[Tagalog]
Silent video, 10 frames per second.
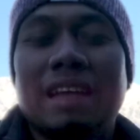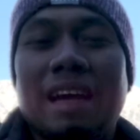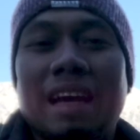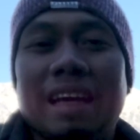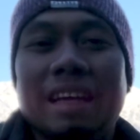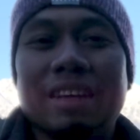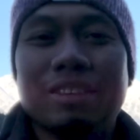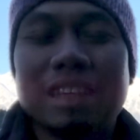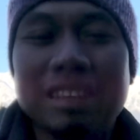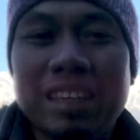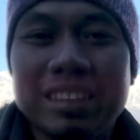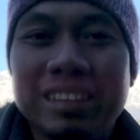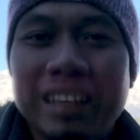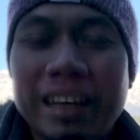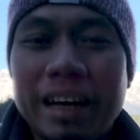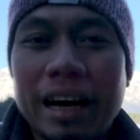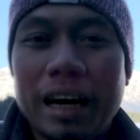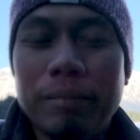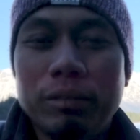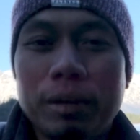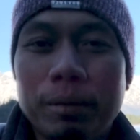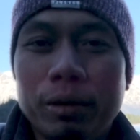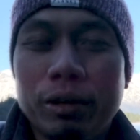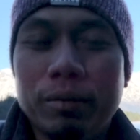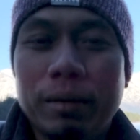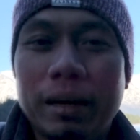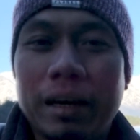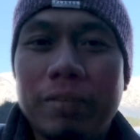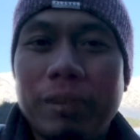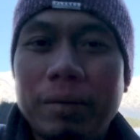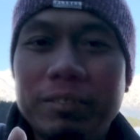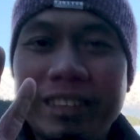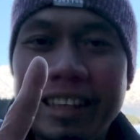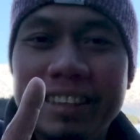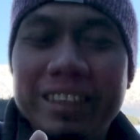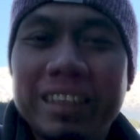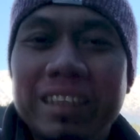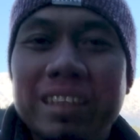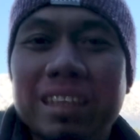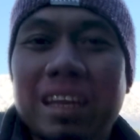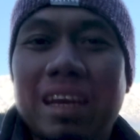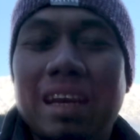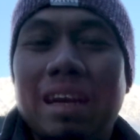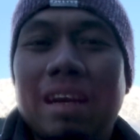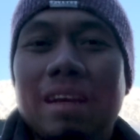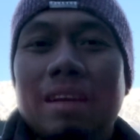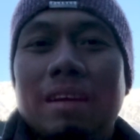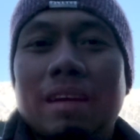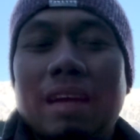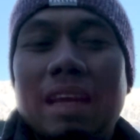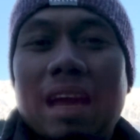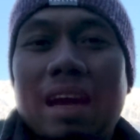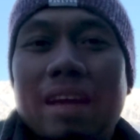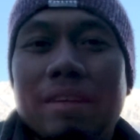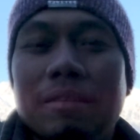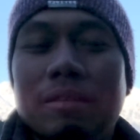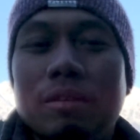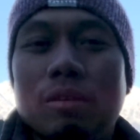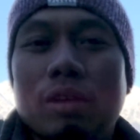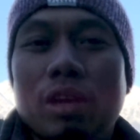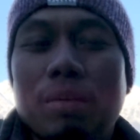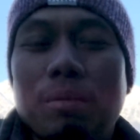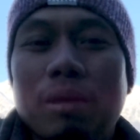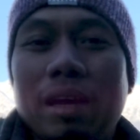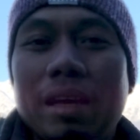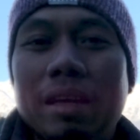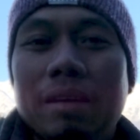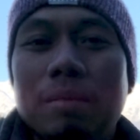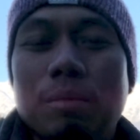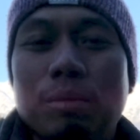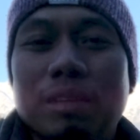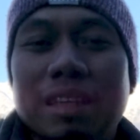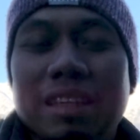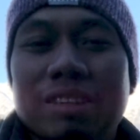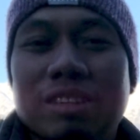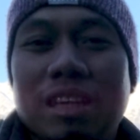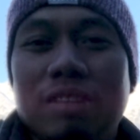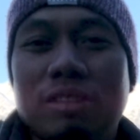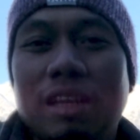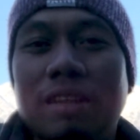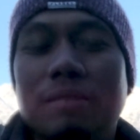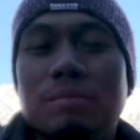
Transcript: ay ngayon at least alam niyo na po yung mga 5 things na kailangan kung kayo po ay pupunta dito sa New Zealand.